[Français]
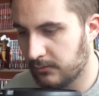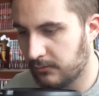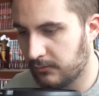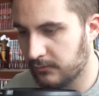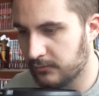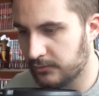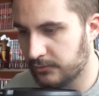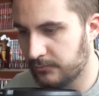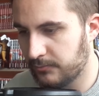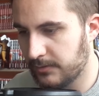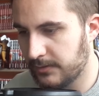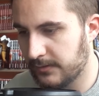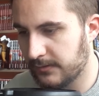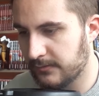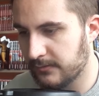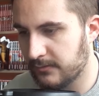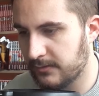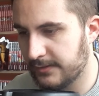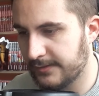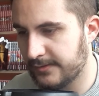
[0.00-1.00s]

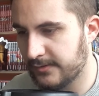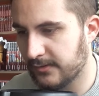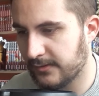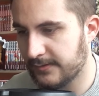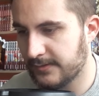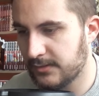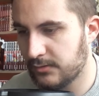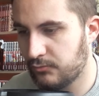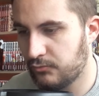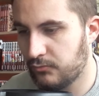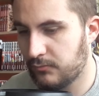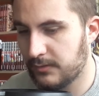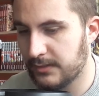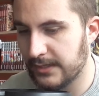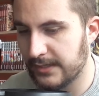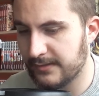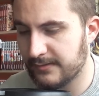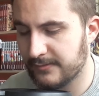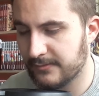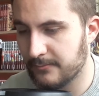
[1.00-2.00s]
Ensuite, les sorties du
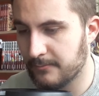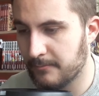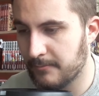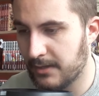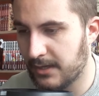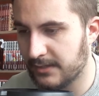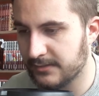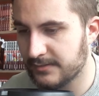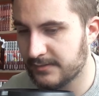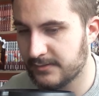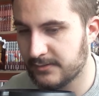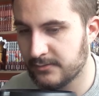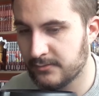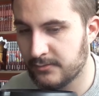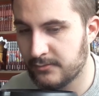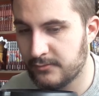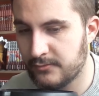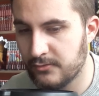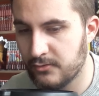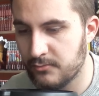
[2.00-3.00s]
4 mars
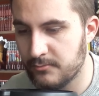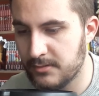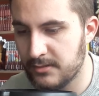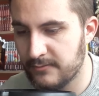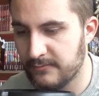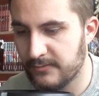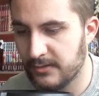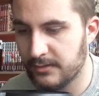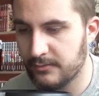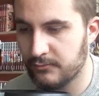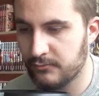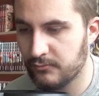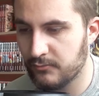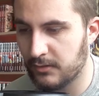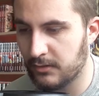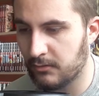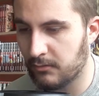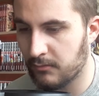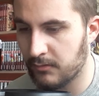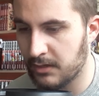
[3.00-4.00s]

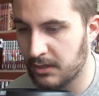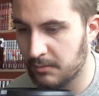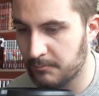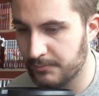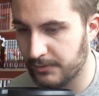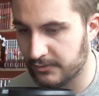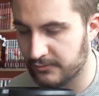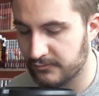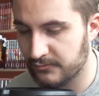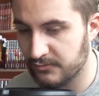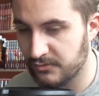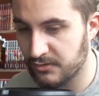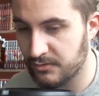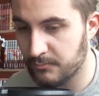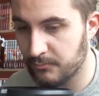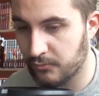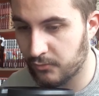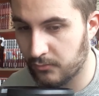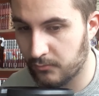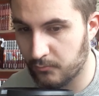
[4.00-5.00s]
2022. Alors là,
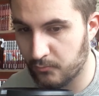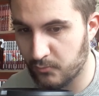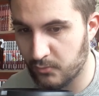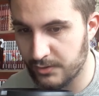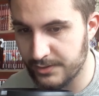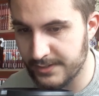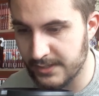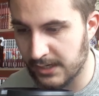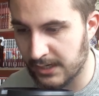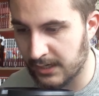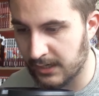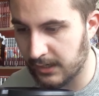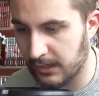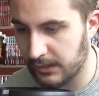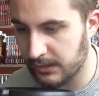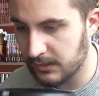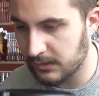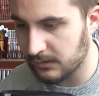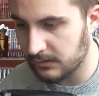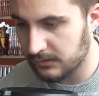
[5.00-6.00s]
personnellement, moi, il n'y a
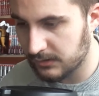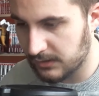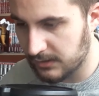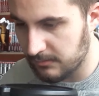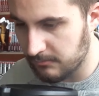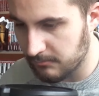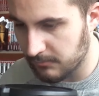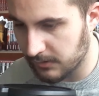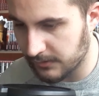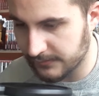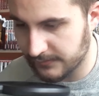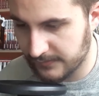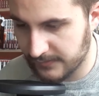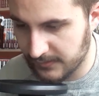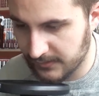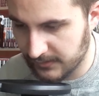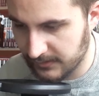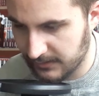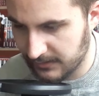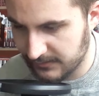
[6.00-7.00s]
rien qui
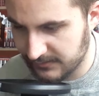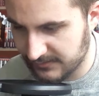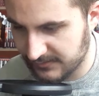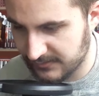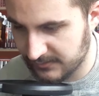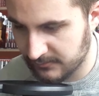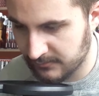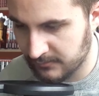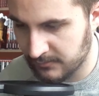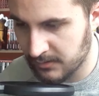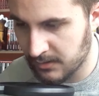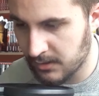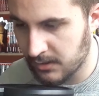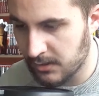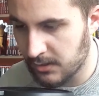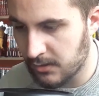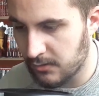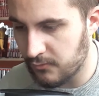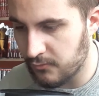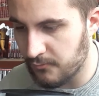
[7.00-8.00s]
m'intéresse
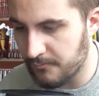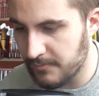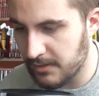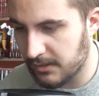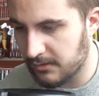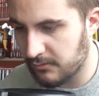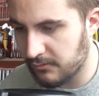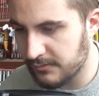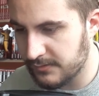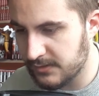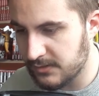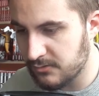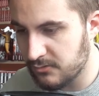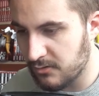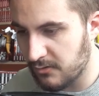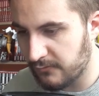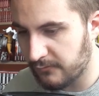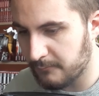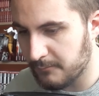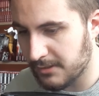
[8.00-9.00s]
le mercredi
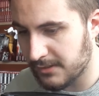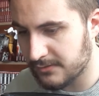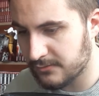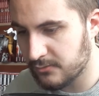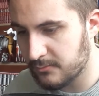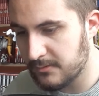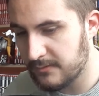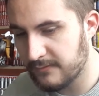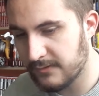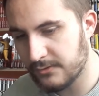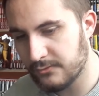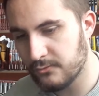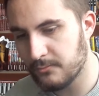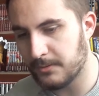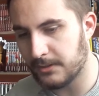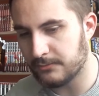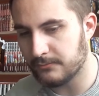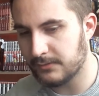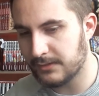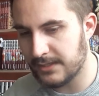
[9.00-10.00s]
9 mars 2022.
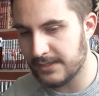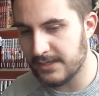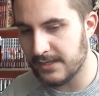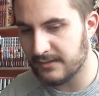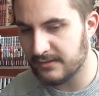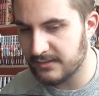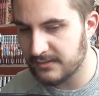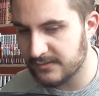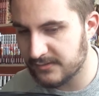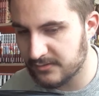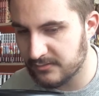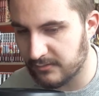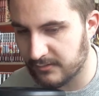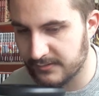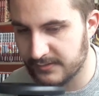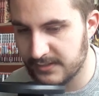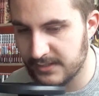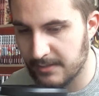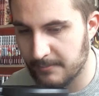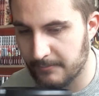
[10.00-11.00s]
Par contre, là, il y a des
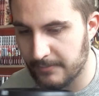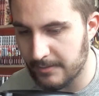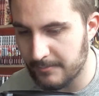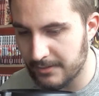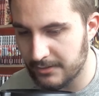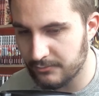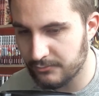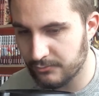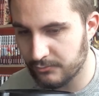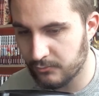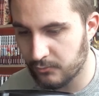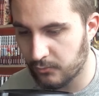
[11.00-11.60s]
sorties, il y a pas mal de